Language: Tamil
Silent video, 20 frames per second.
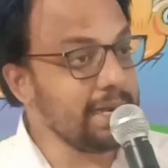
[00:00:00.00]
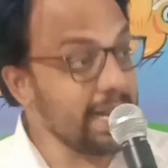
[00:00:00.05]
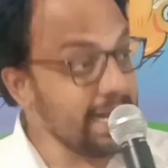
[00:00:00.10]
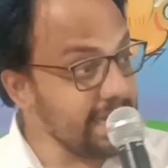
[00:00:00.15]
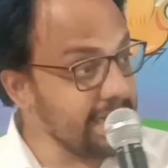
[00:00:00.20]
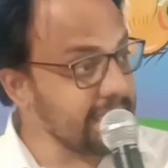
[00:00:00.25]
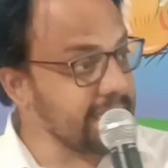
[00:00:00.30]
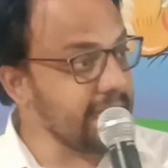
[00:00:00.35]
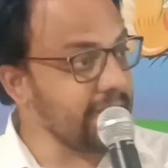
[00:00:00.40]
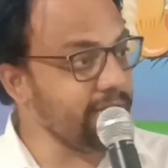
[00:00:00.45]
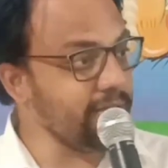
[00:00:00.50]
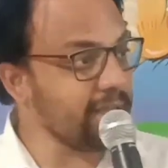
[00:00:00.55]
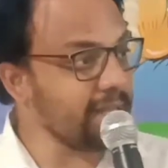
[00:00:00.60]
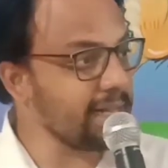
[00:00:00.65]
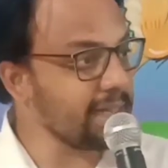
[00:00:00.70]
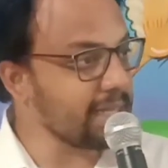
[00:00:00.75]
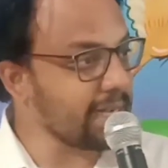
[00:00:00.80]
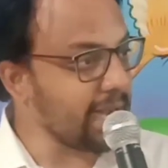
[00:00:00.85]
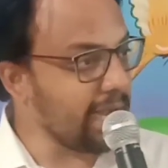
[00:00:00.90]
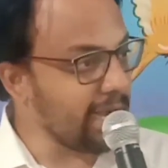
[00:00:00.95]
நன்றி
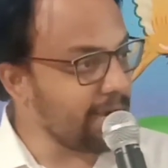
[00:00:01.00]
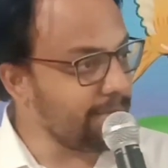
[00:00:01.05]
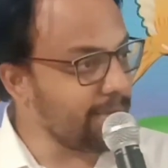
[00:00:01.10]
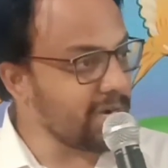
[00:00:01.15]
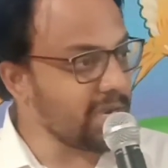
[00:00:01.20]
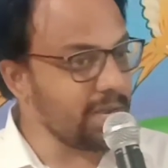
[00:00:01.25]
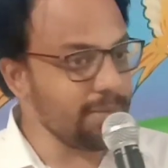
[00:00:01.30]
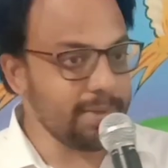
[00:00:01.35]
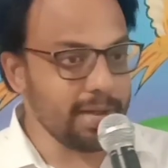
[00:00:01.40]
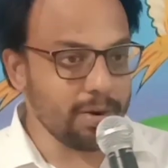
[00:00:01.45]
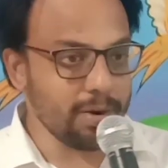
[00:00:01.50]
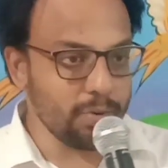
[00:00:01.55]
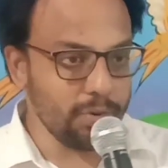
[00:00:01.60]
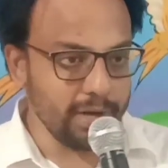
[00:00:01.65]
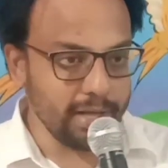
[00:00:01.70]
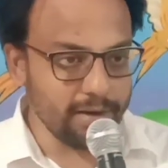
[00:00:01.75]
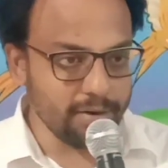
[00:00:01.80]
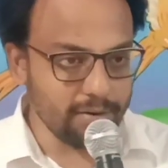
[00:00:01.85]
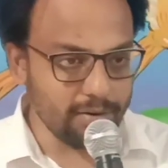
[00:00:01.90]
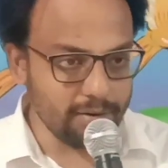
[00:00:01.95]
தெரிவிக்கிறதுக்காக மட்டுமே
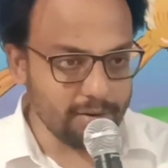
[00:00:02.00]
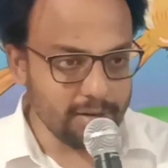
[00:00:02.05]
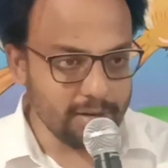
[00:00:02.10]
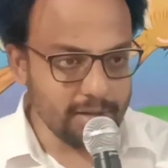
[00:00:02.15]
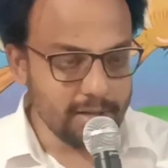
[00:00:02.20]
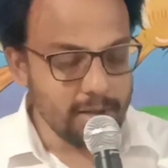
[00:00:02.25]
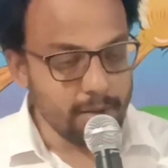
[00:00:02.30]
கூடியிருக்கோம்